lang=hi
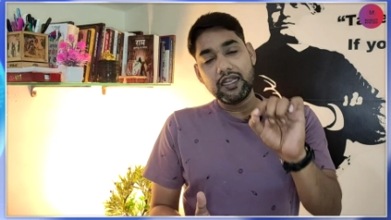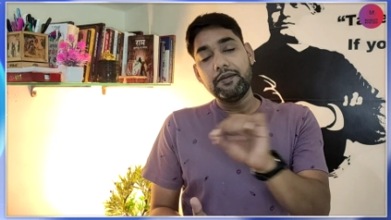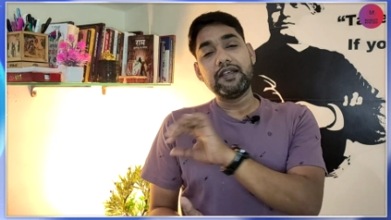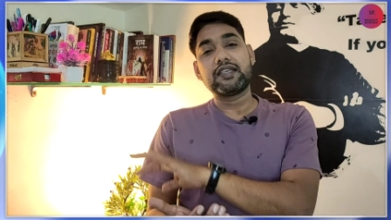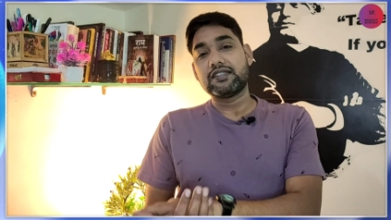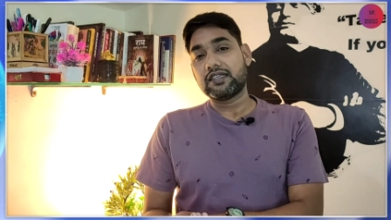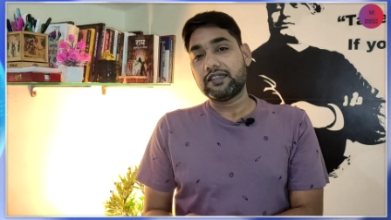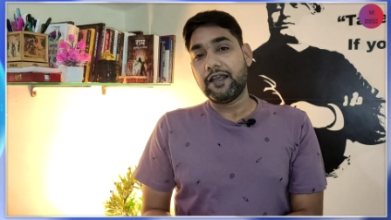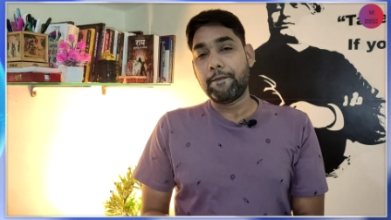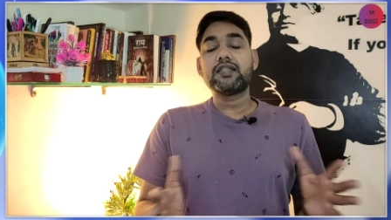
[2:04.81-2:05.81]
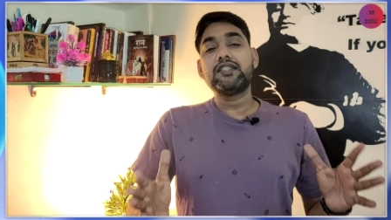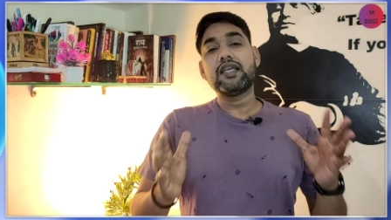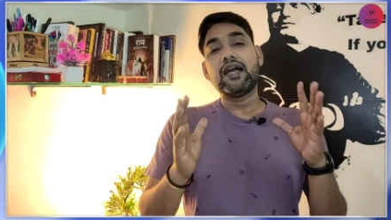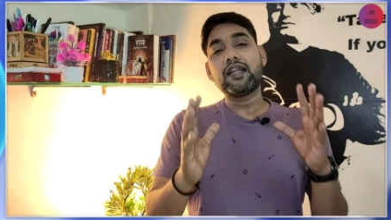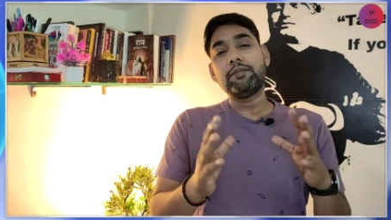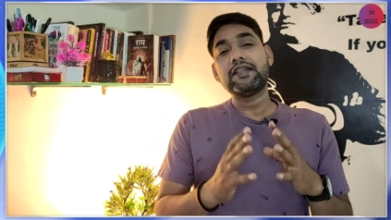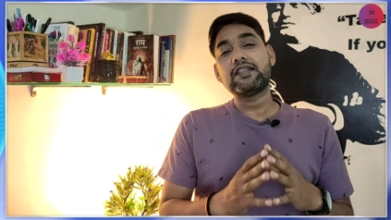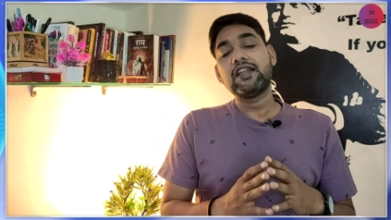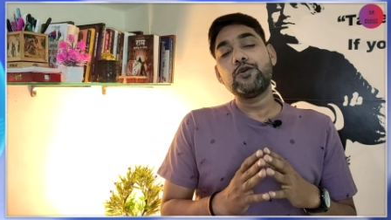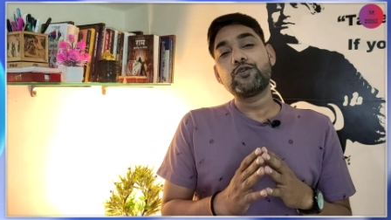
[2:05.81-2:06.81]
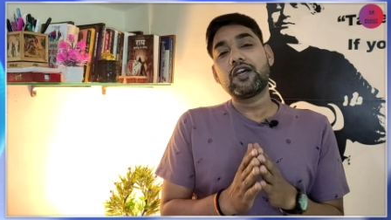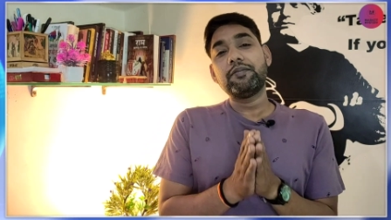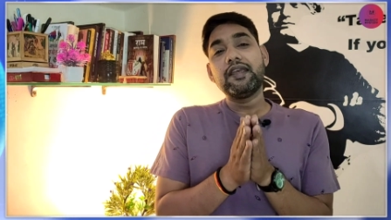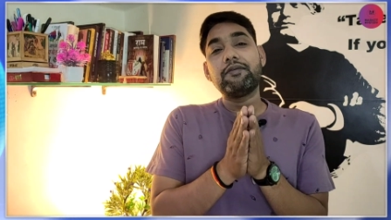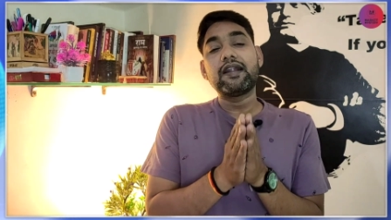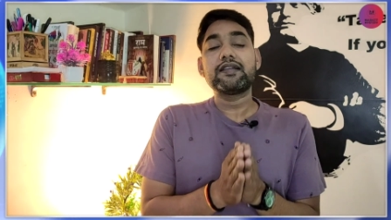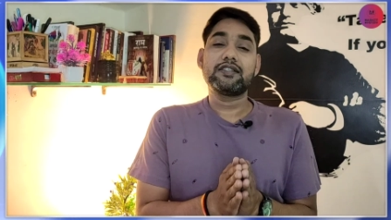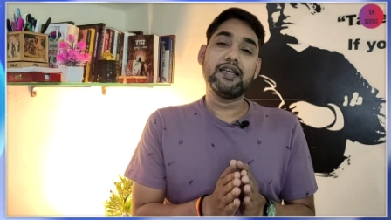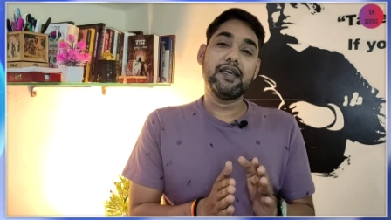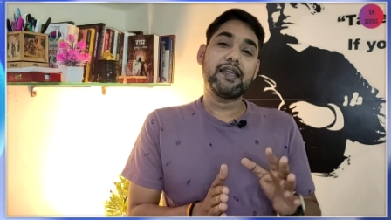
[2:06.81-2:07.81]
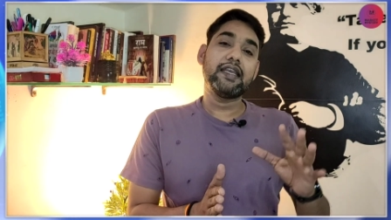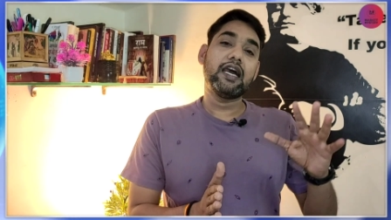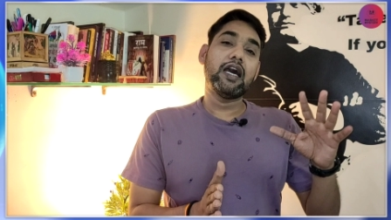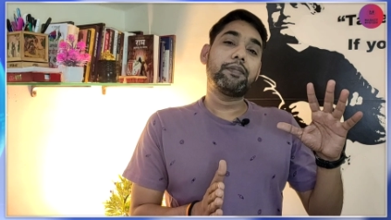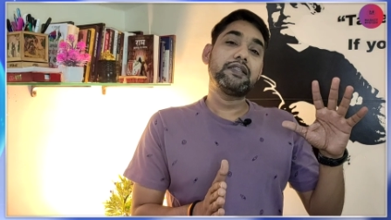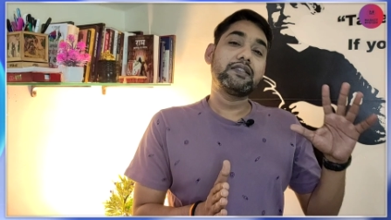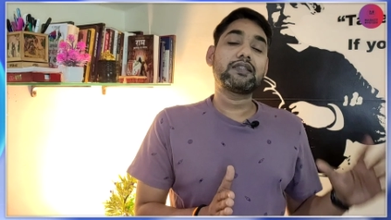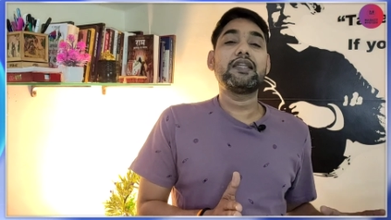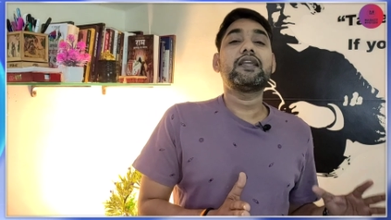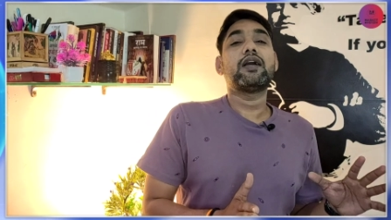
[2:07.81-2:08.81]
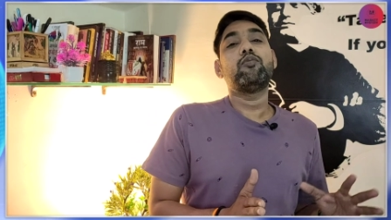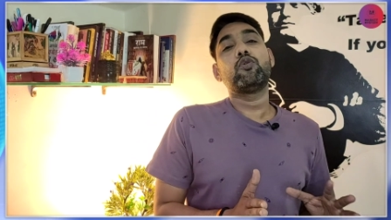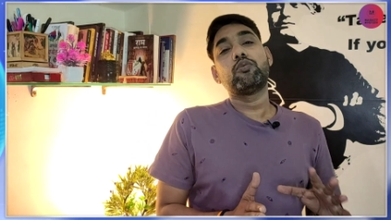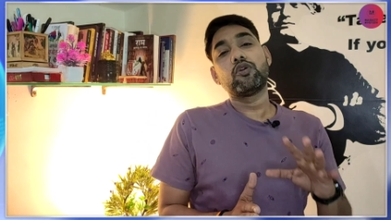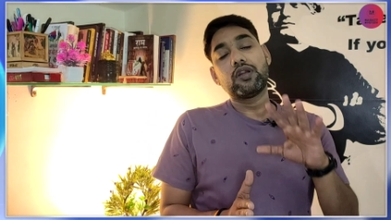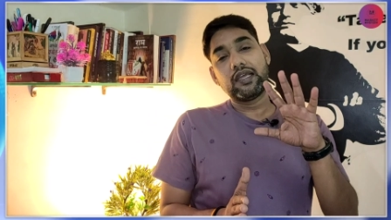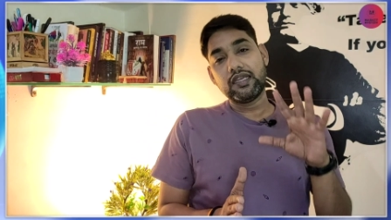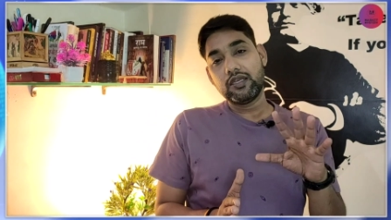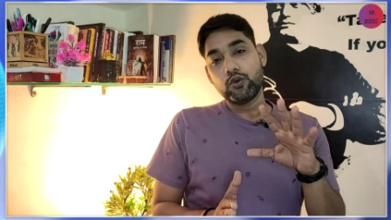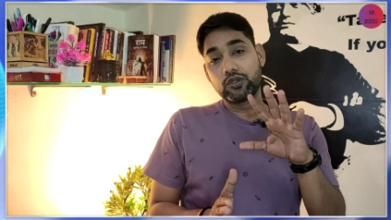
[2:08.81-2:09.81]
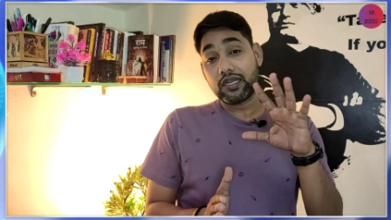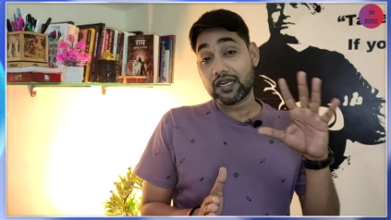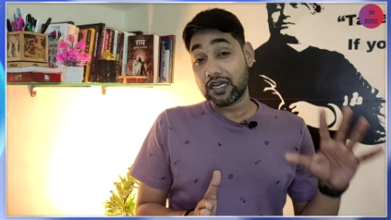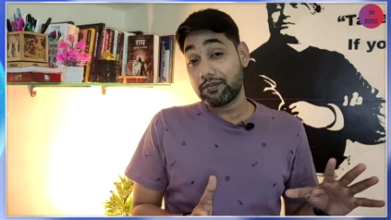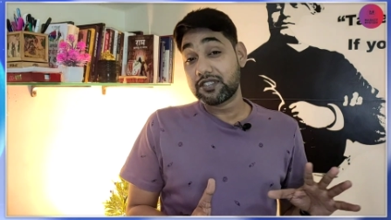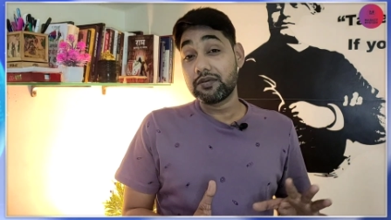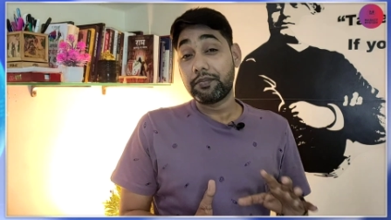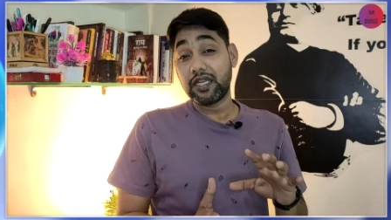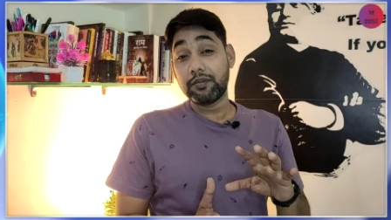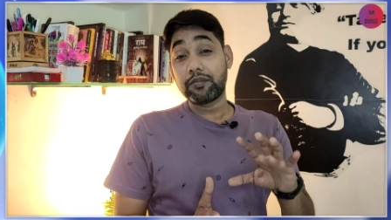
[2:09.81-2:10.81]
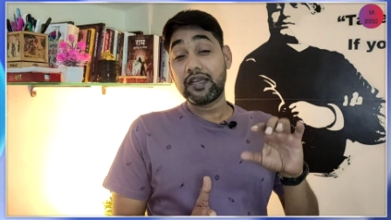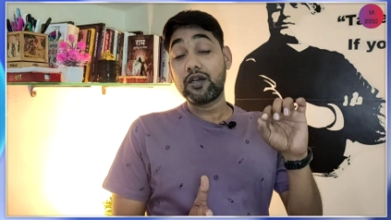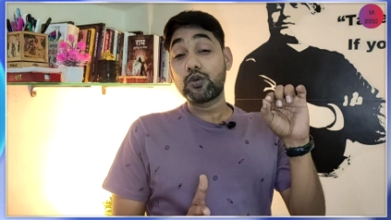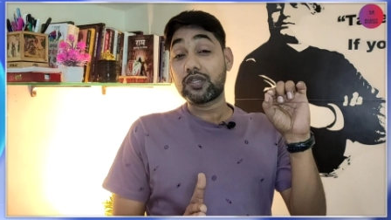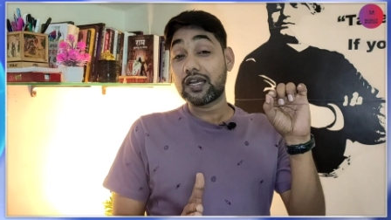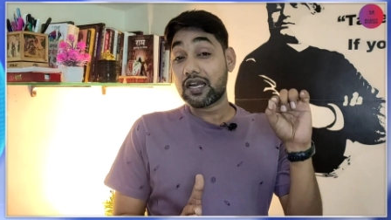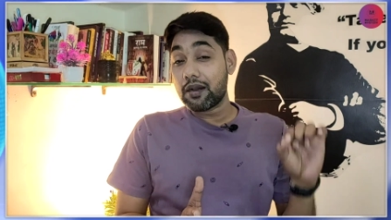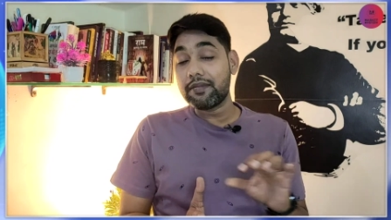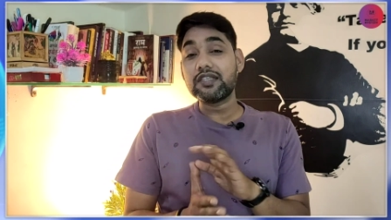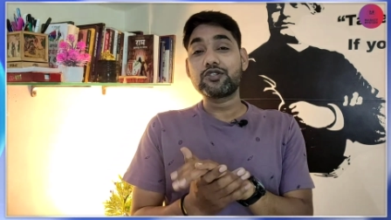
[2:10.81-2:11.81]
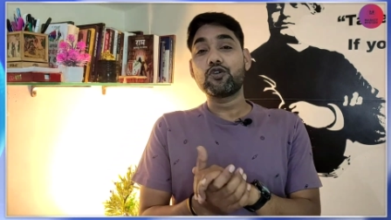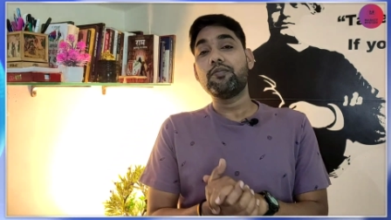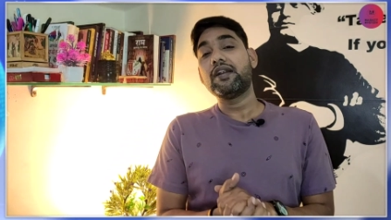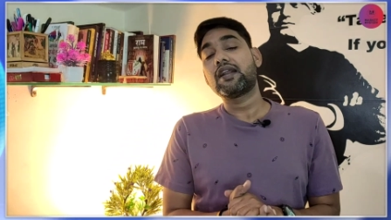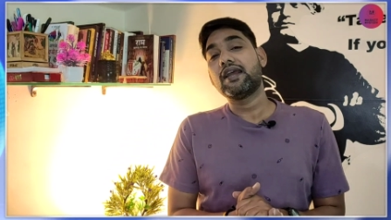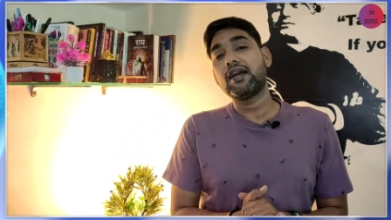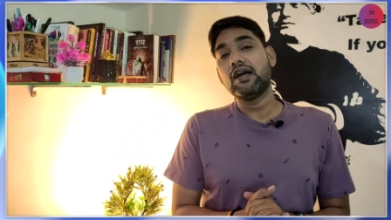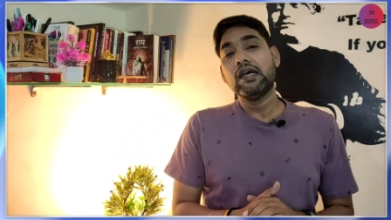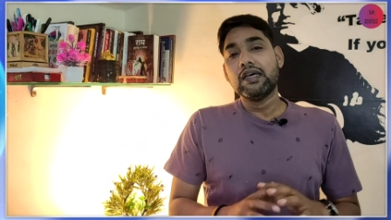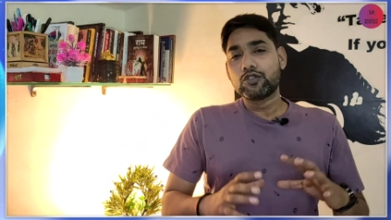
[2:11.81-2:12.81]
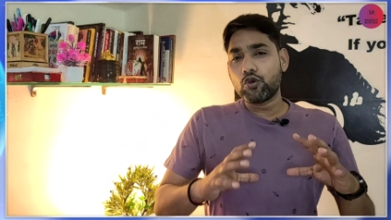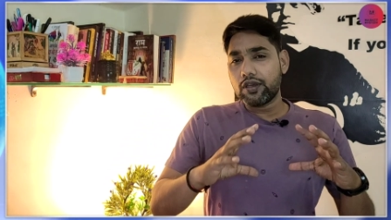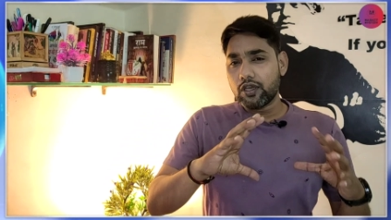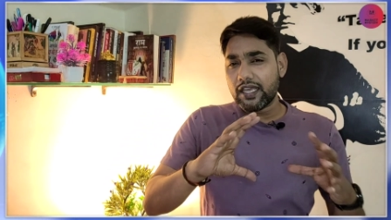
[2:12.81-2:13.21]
निवेश कर सकता है साथ ही साथ अटल पेंशन योजना में ये बड़ा अच्छा है कि आपकी जितनी कम उम्र रहेगी उतना कम इसमें प्रीमियम रहेगा उतना कम इंस्टॉलमेंट रहेगा सो